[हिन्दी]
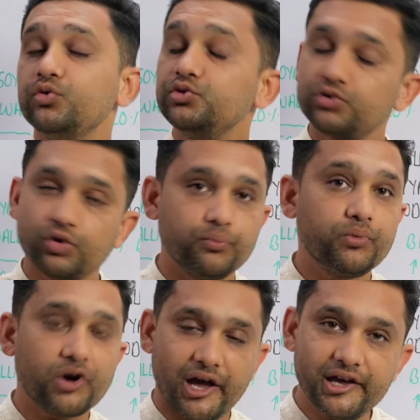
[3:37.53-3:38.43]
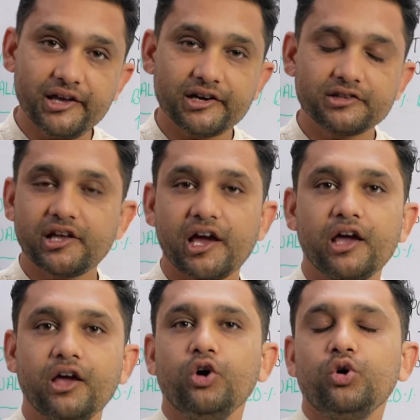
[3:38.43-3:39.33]
उसको बनाए रखता
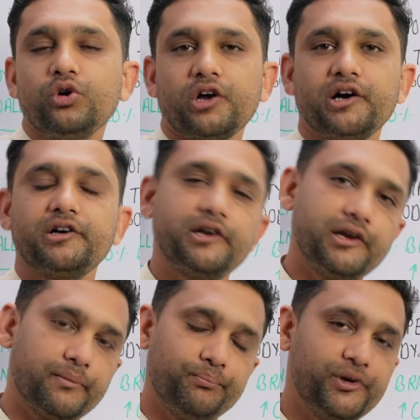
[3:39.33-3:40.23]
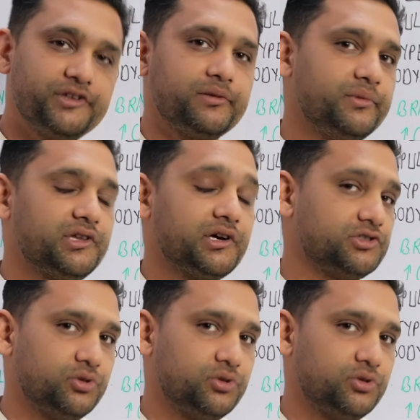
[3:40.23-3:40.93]
है और हर्ट लंबे समय तक